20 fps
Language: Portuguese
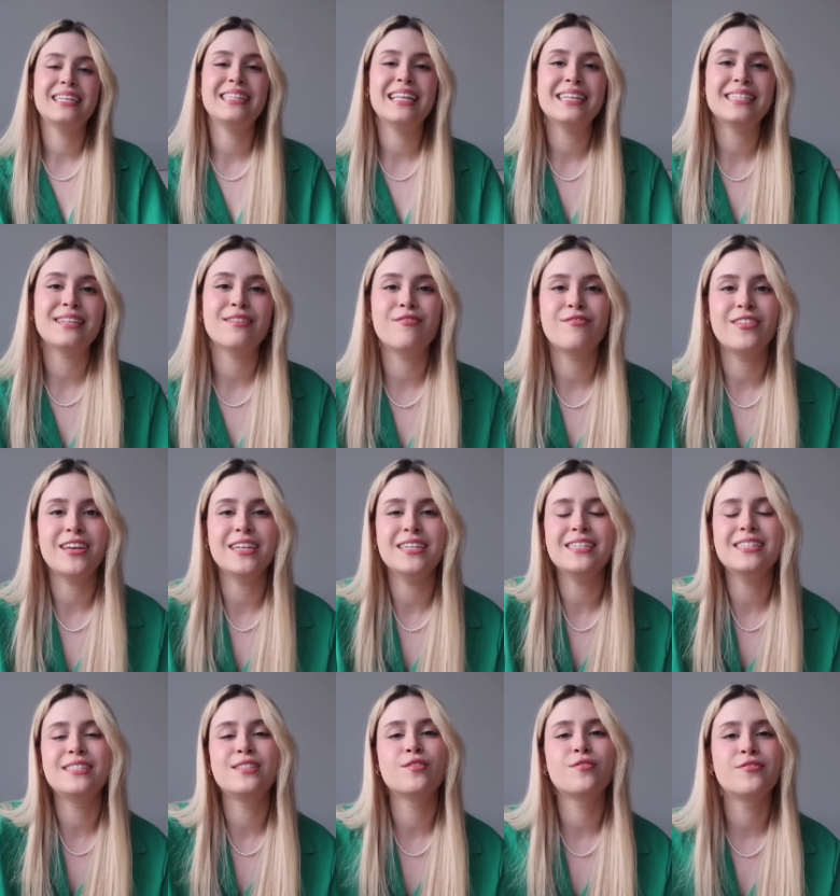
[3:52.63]
que dessa
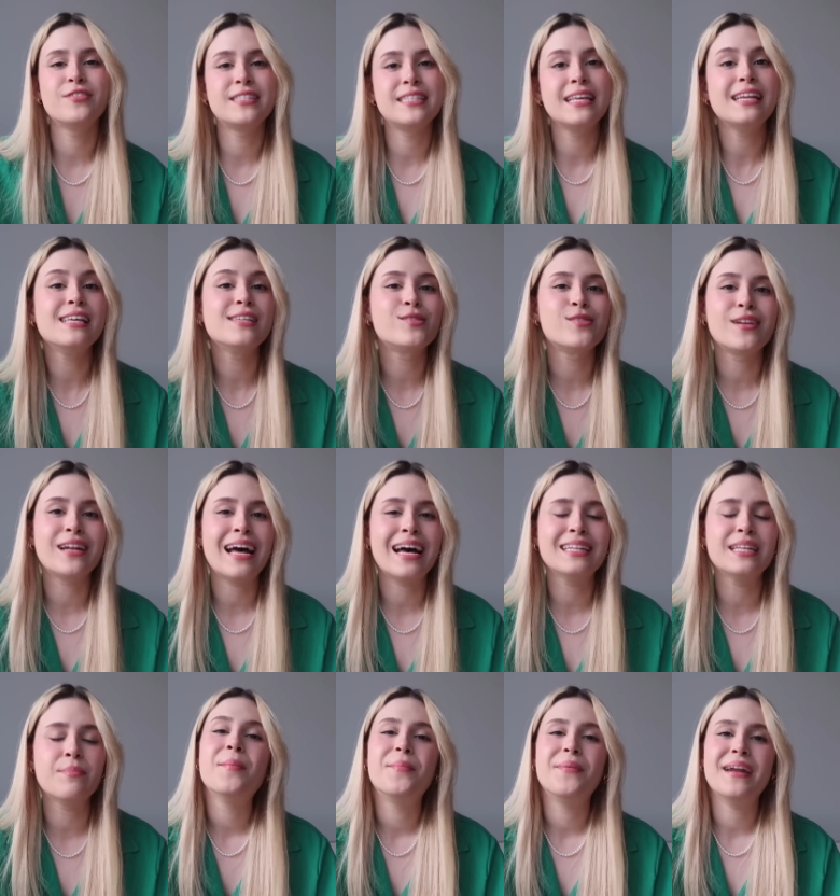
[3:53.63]
vez eu fui
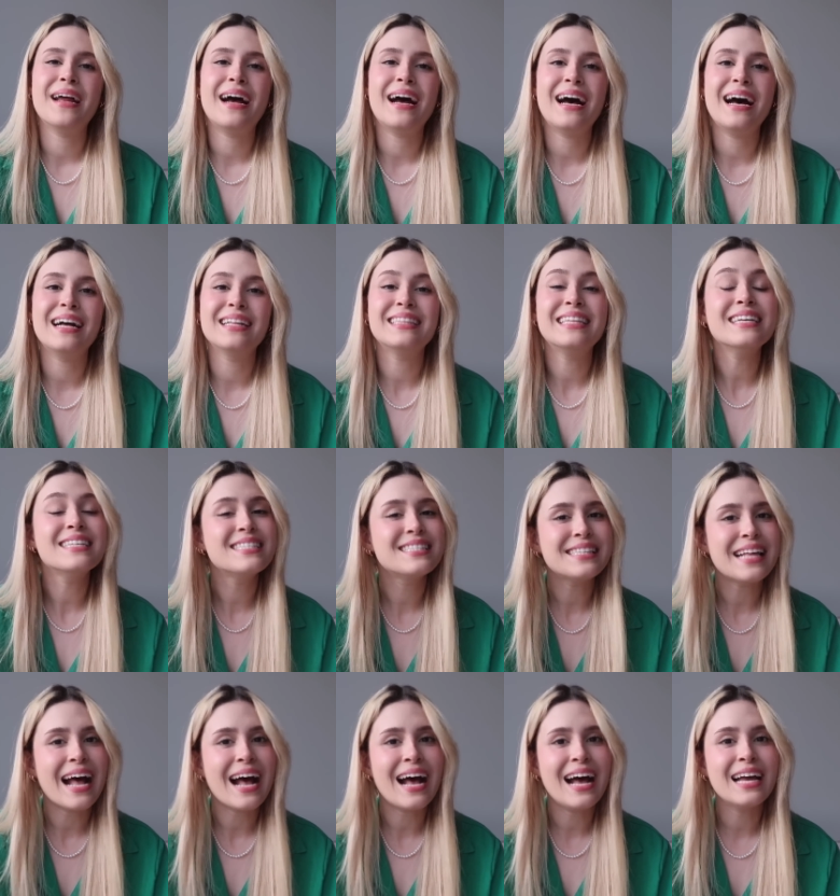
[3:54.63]
selecionada para
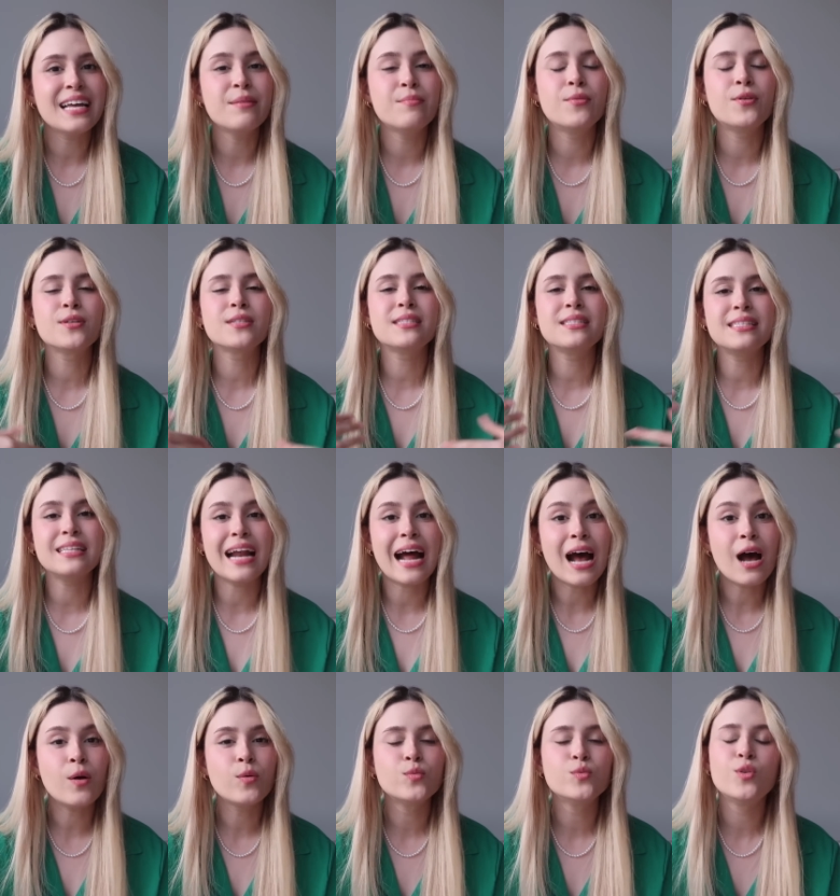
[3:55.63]
testar e
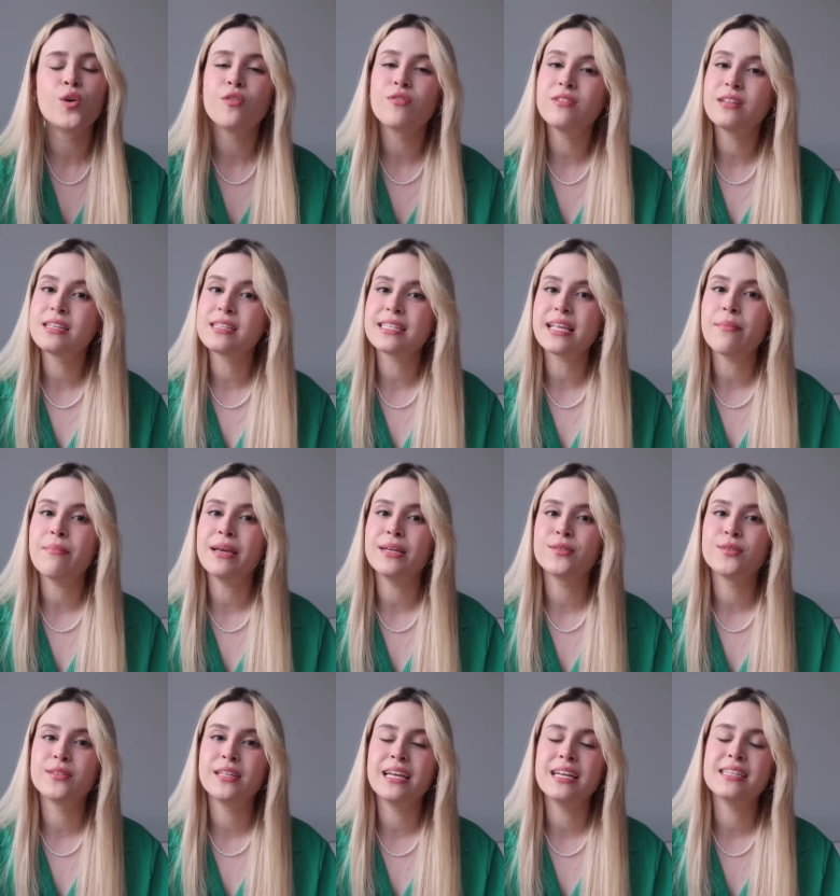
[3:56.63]
mostrar um novo
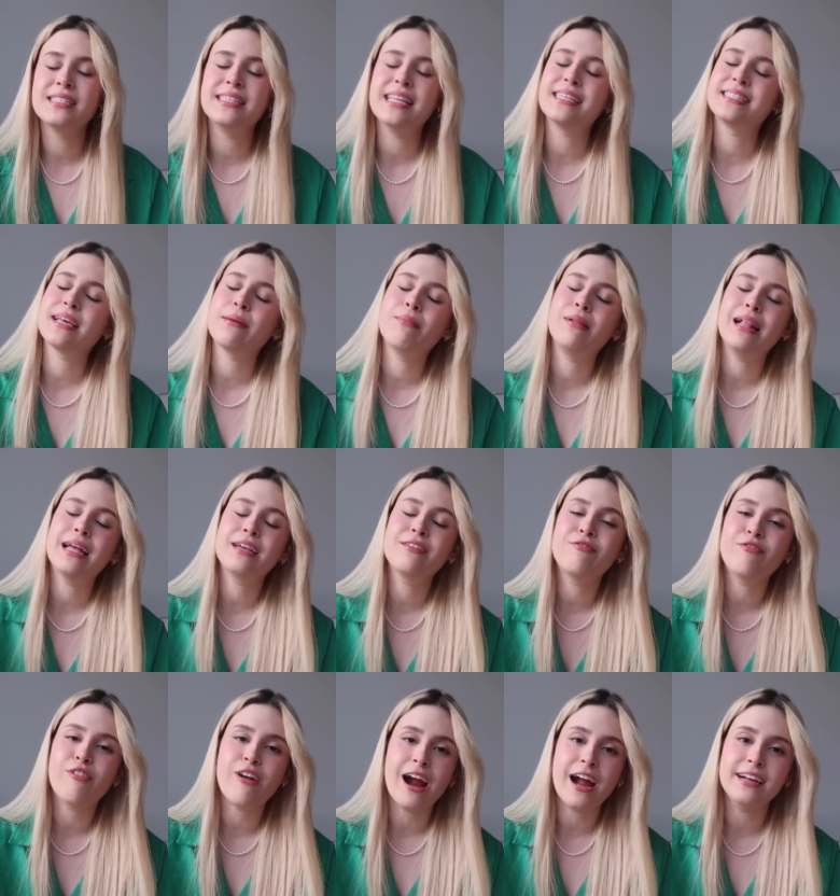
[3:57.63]
lançamento deles nessa
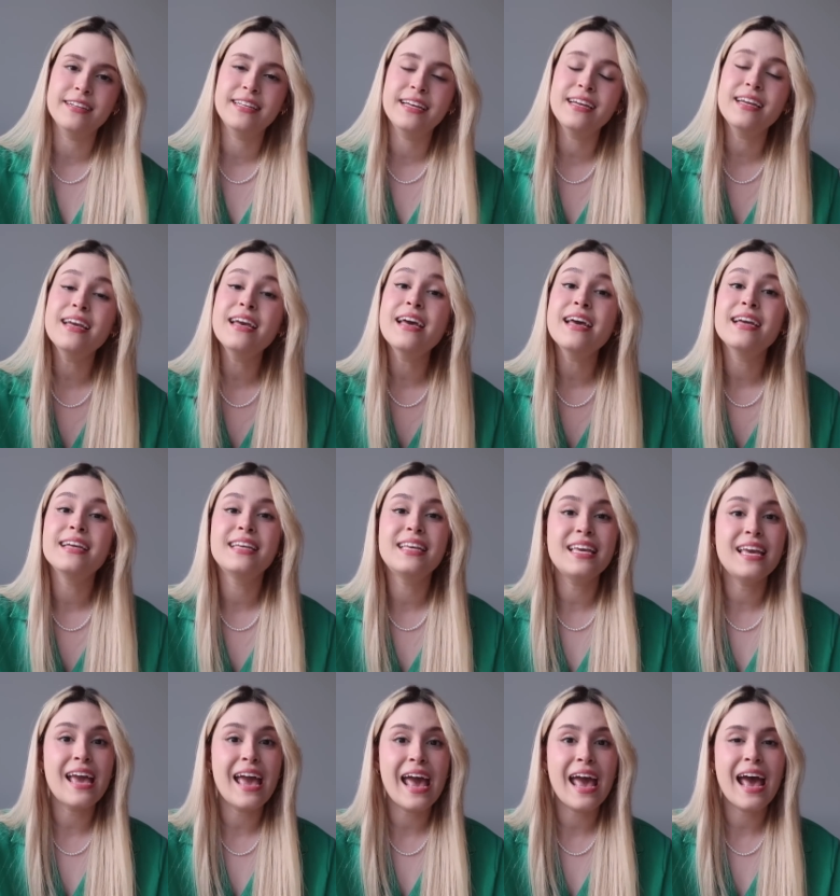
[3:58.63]
Black Friday,
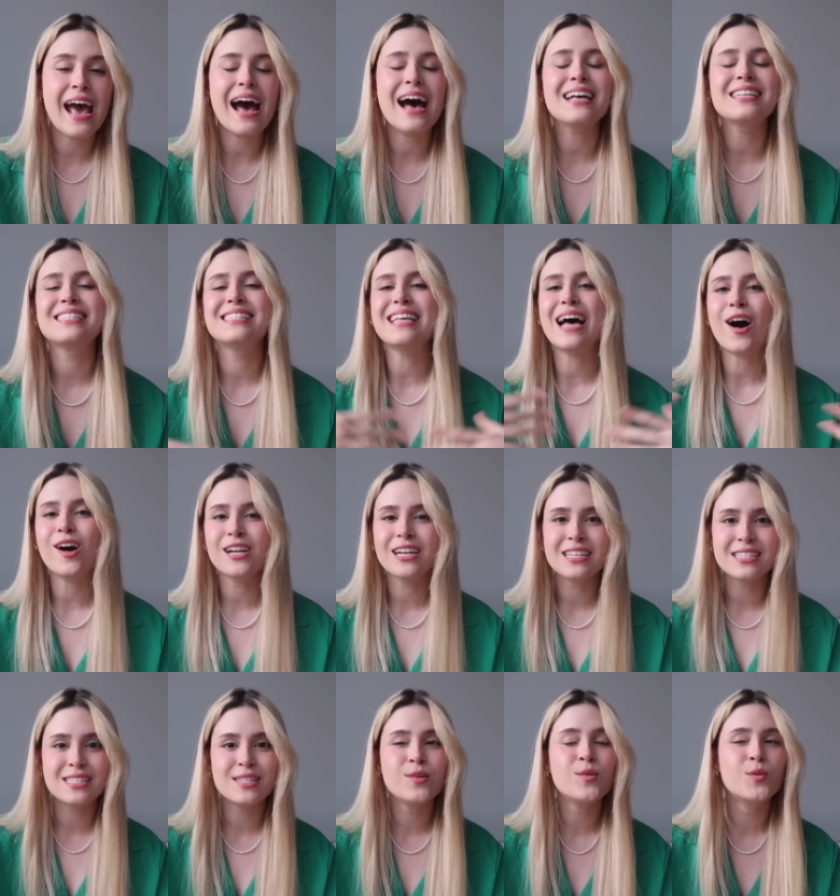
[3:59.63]
que é as
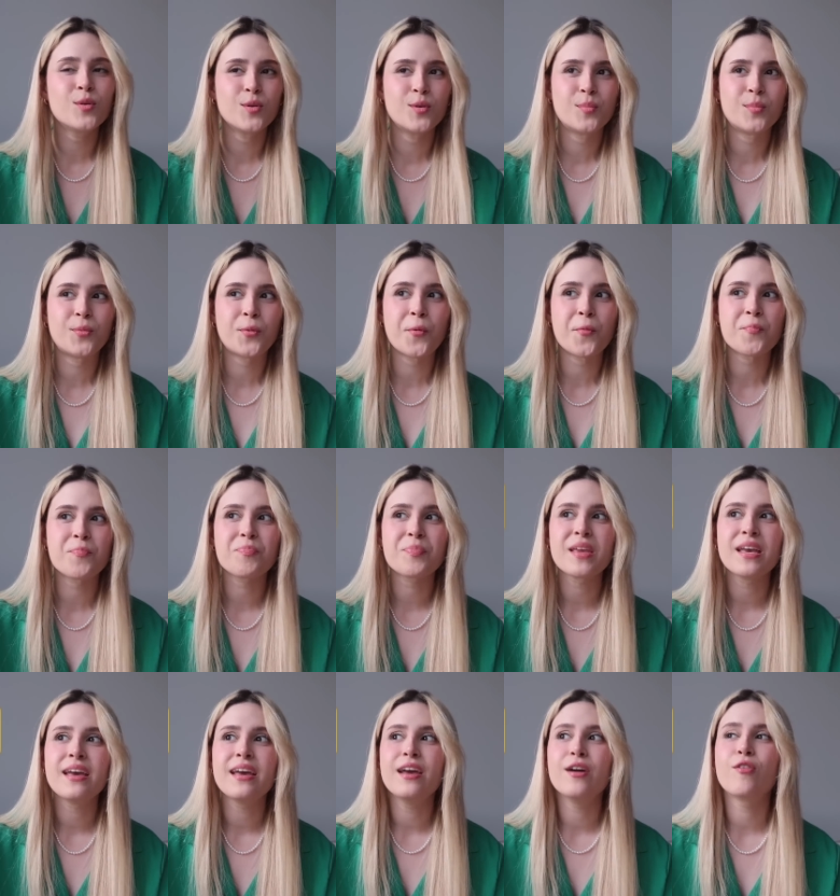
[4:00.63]
aulas em grupo.
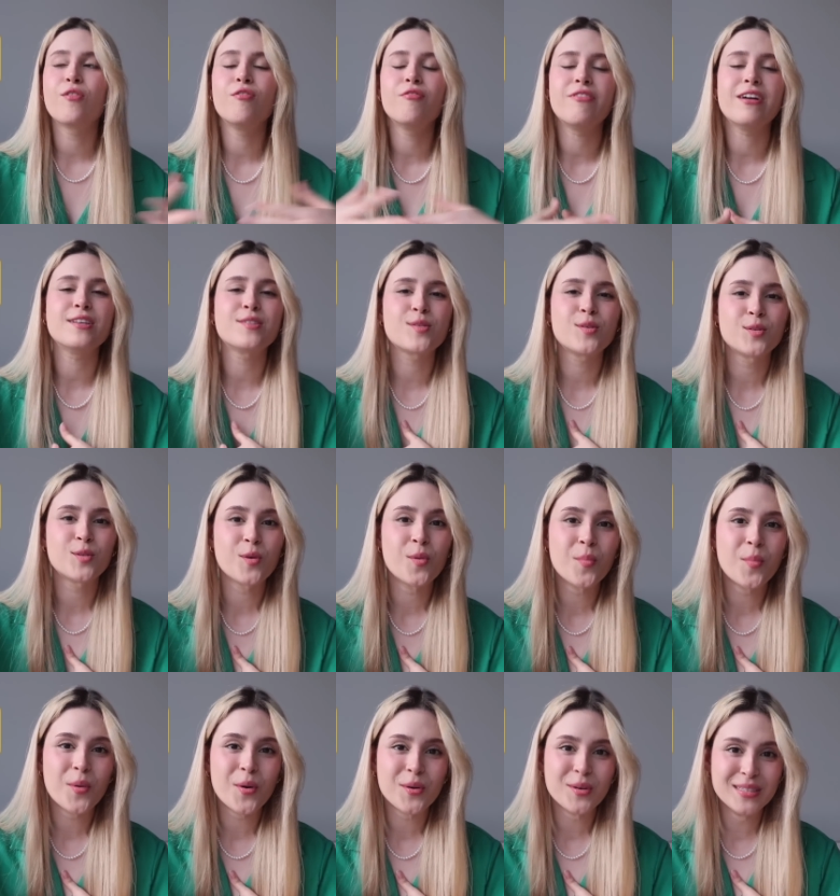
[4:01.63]
Eu confesso que eu tô
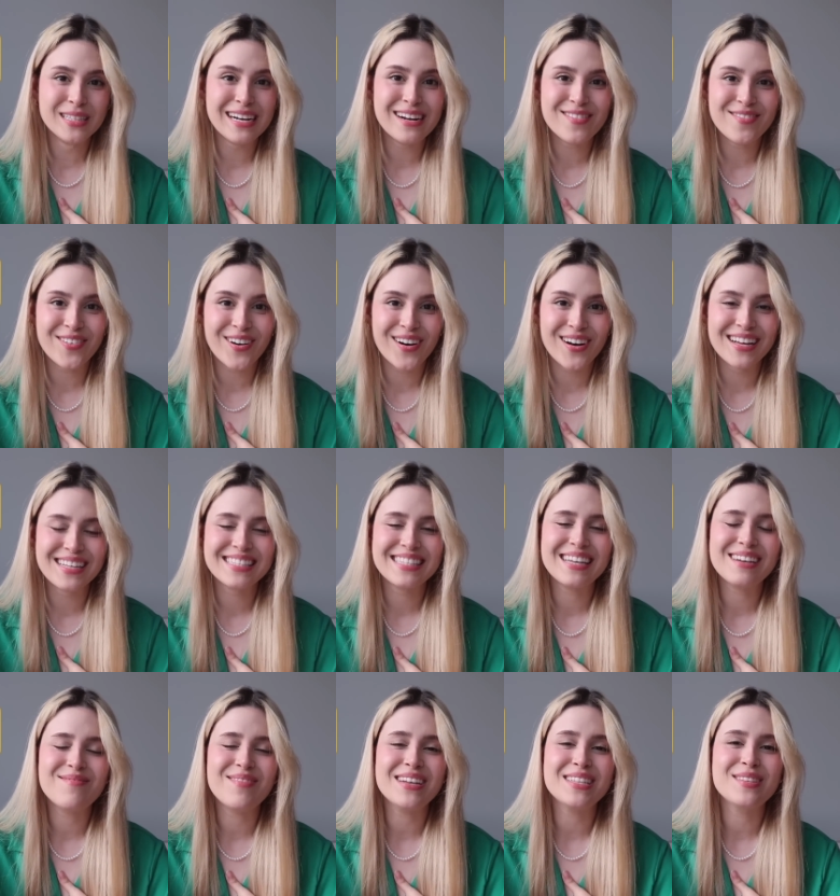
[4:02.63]
um pouco
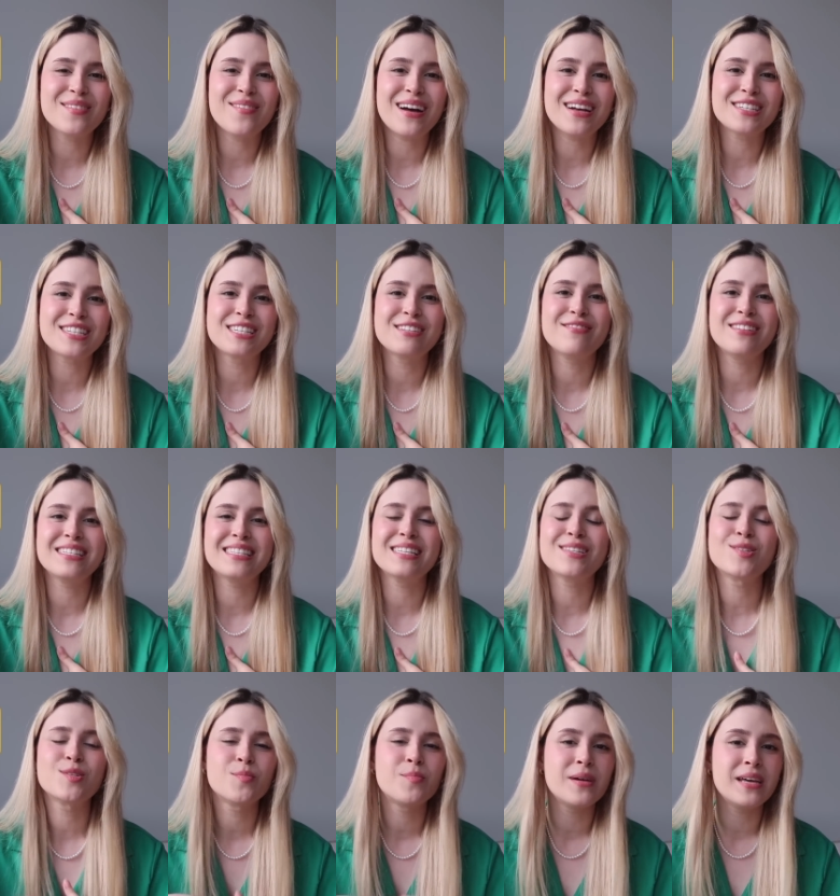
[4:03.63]
nervosa, mas eu acho que vai
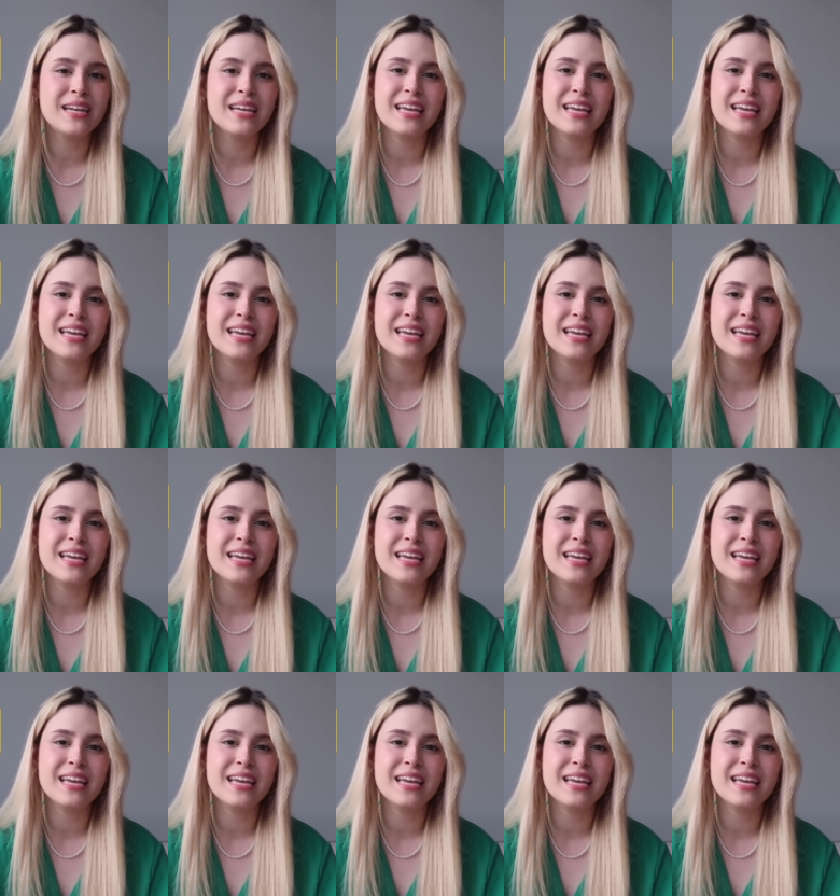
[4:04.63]
ser super